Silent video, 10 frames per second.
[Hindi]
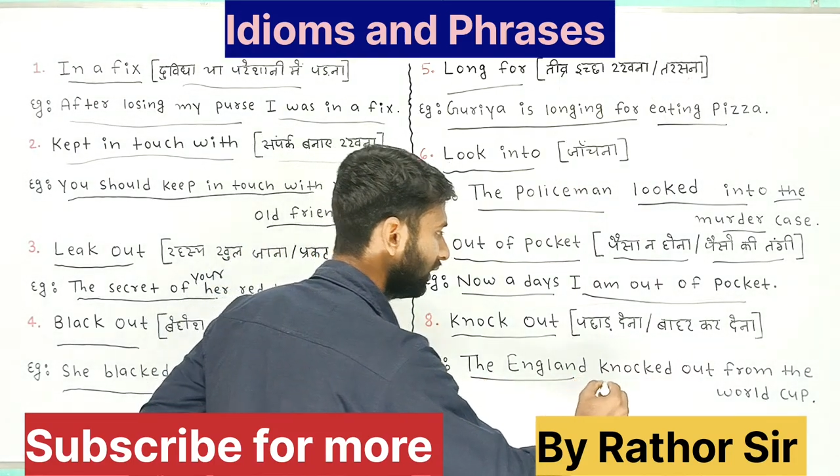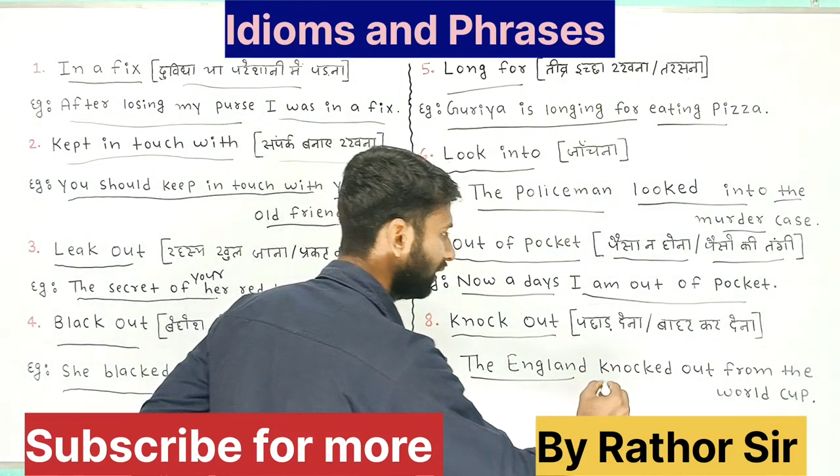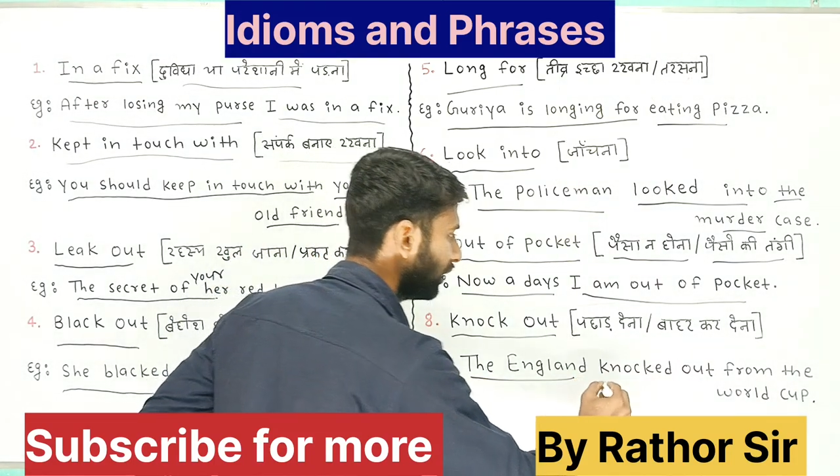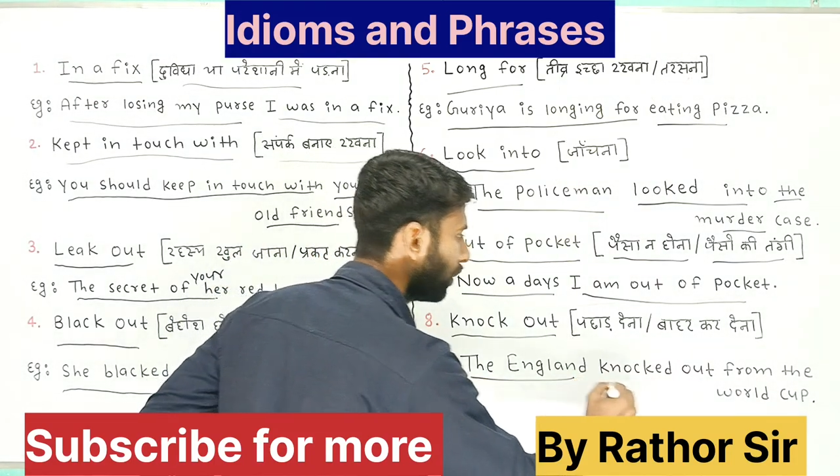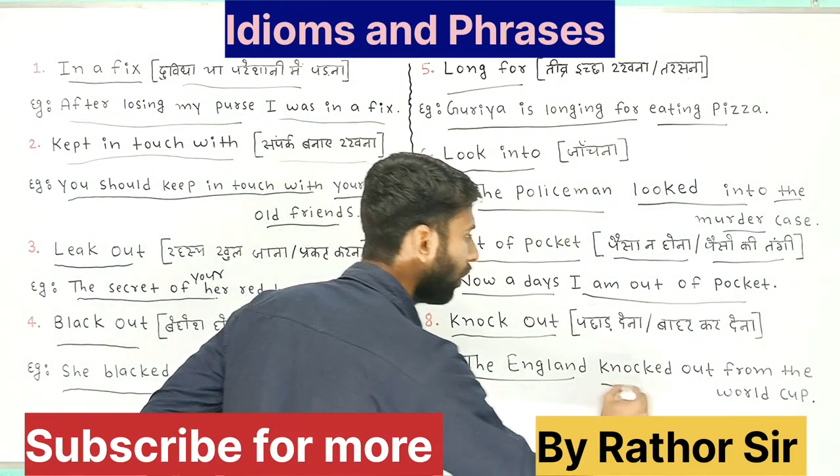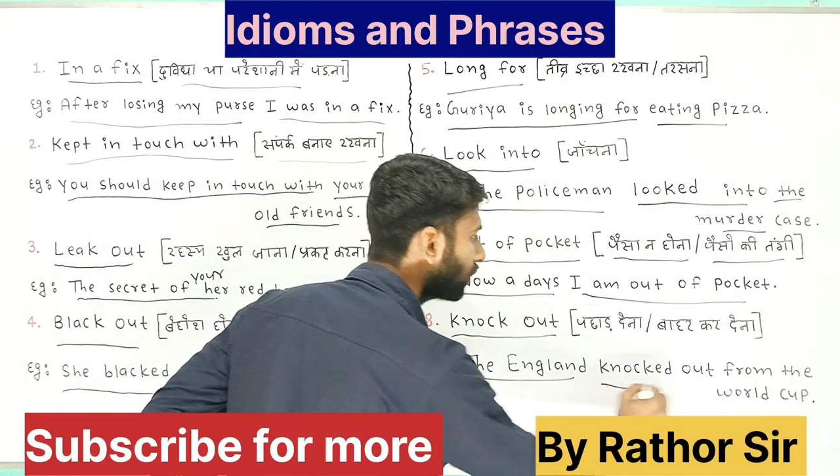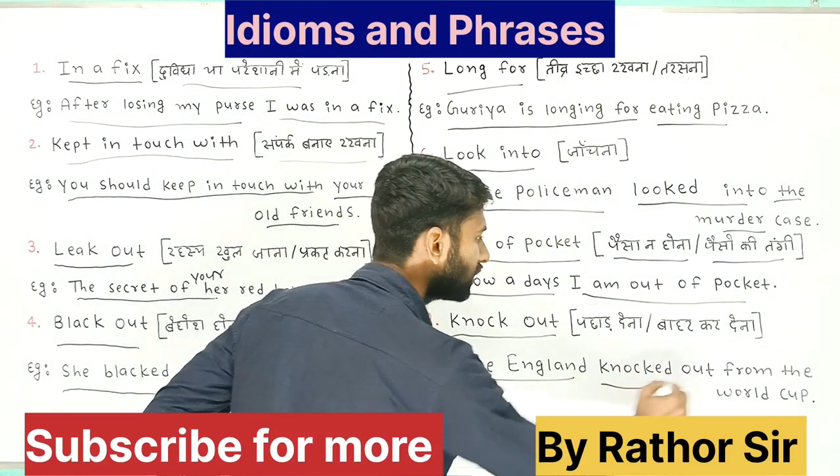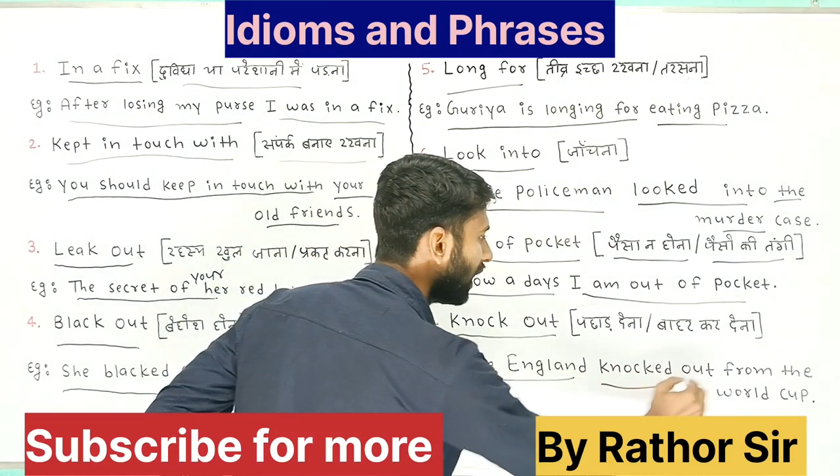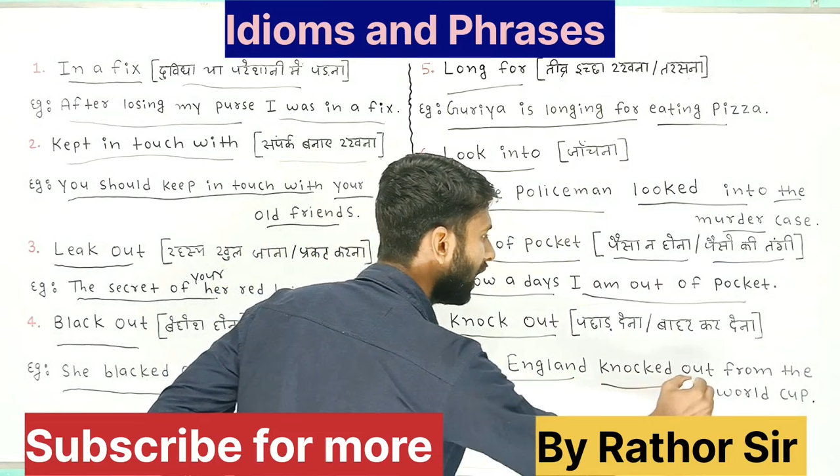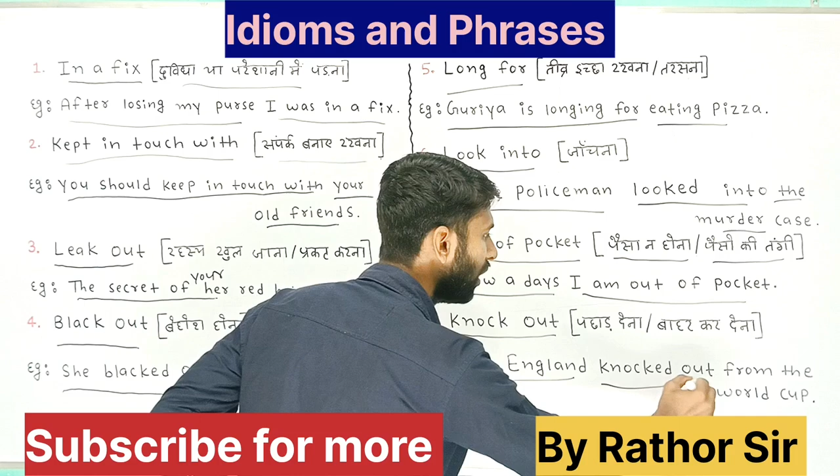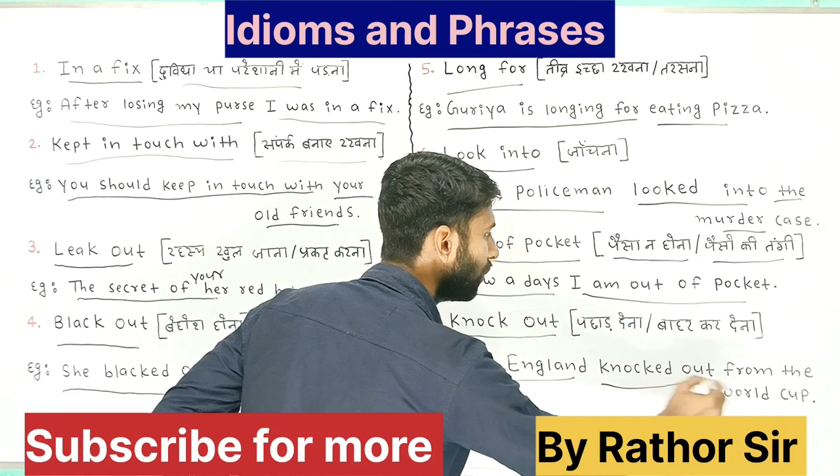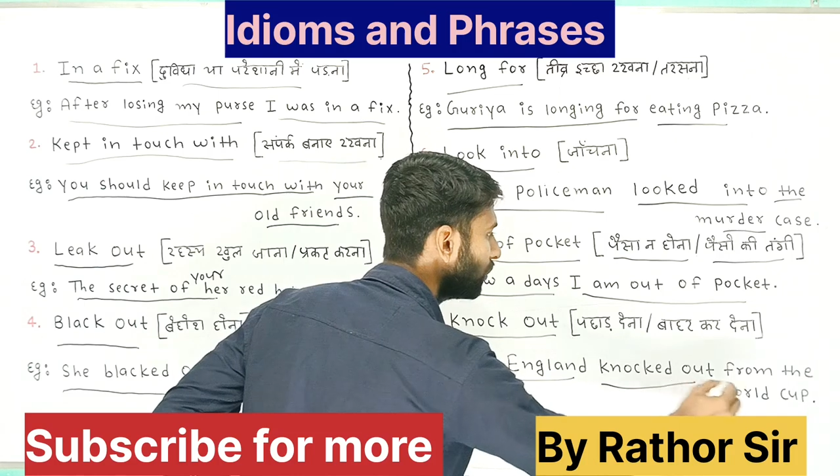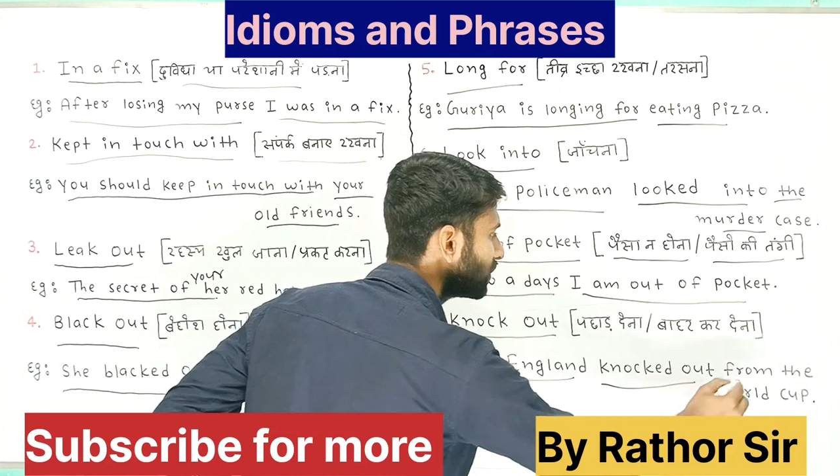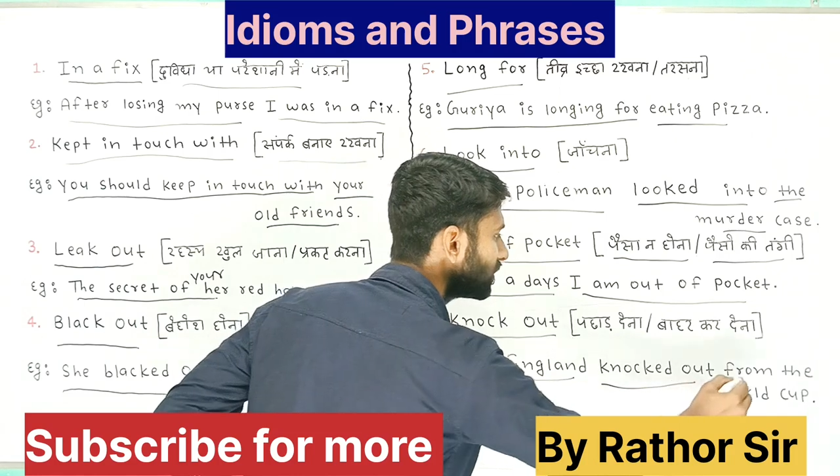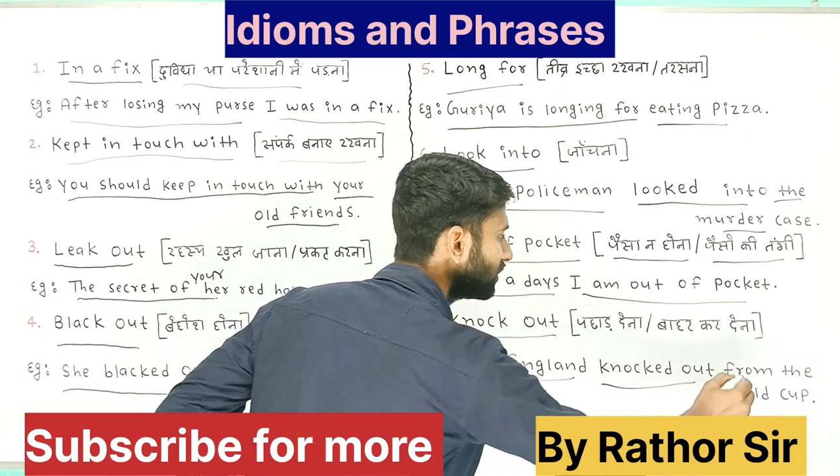नॉक्ड
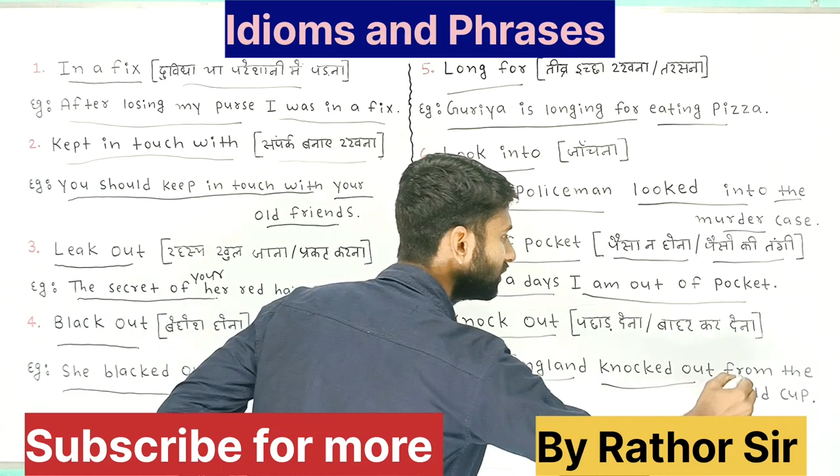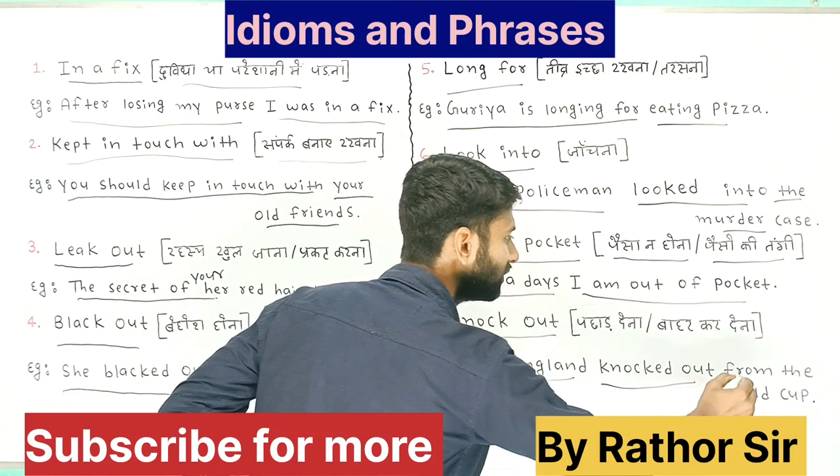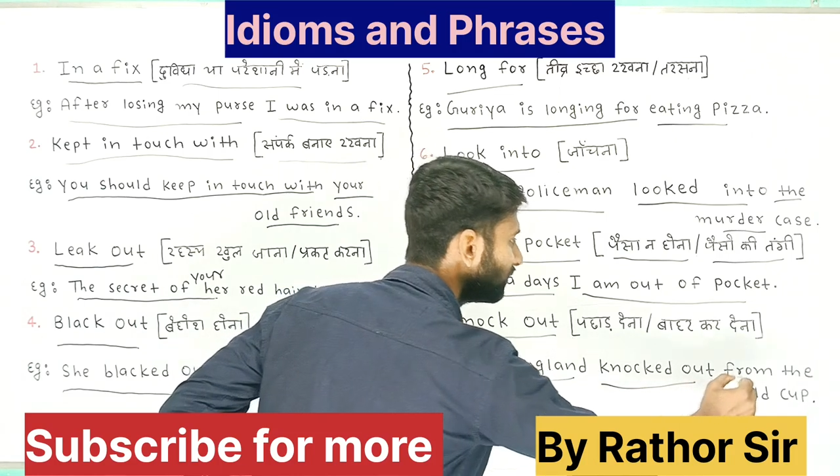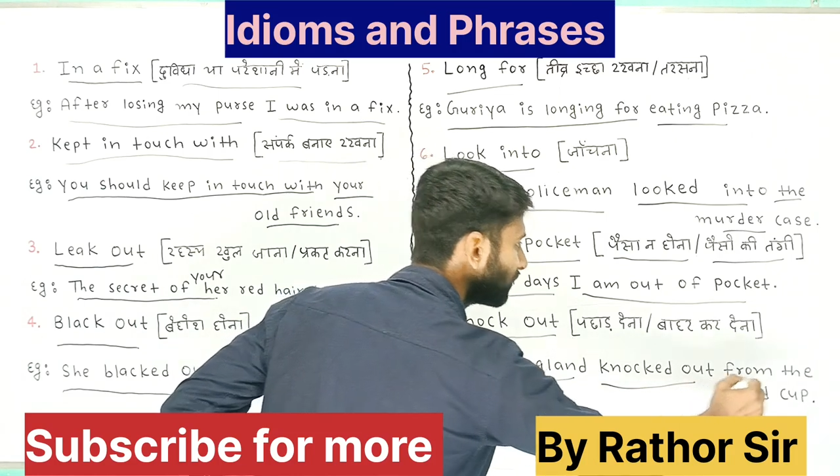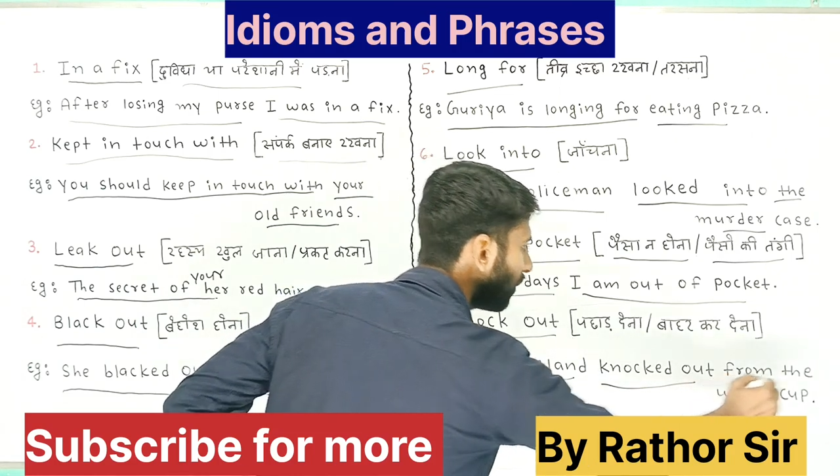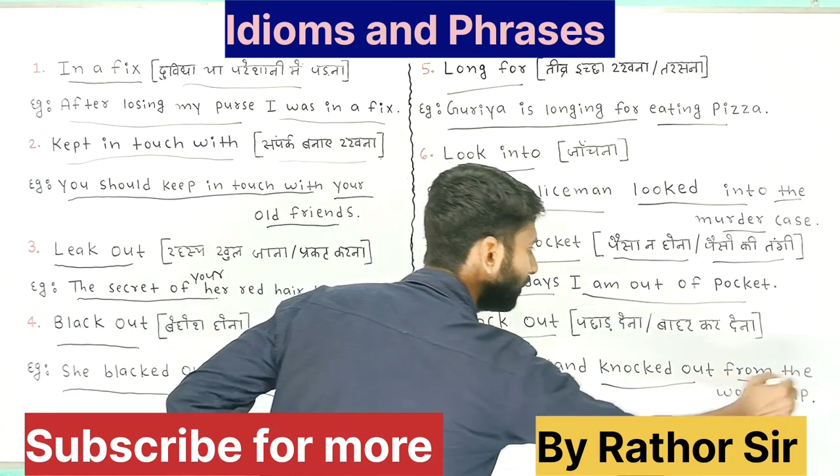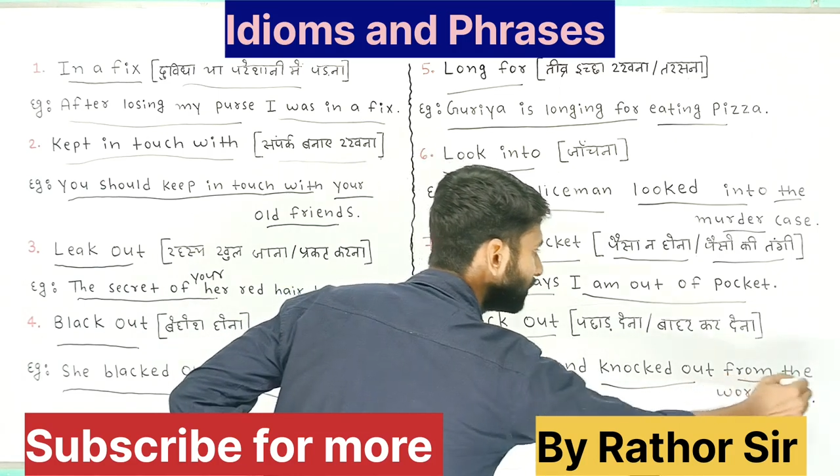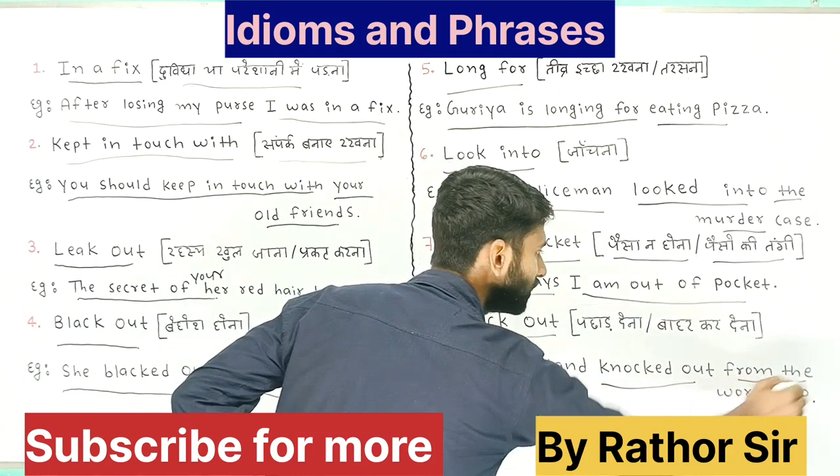आउट फ्रॉम द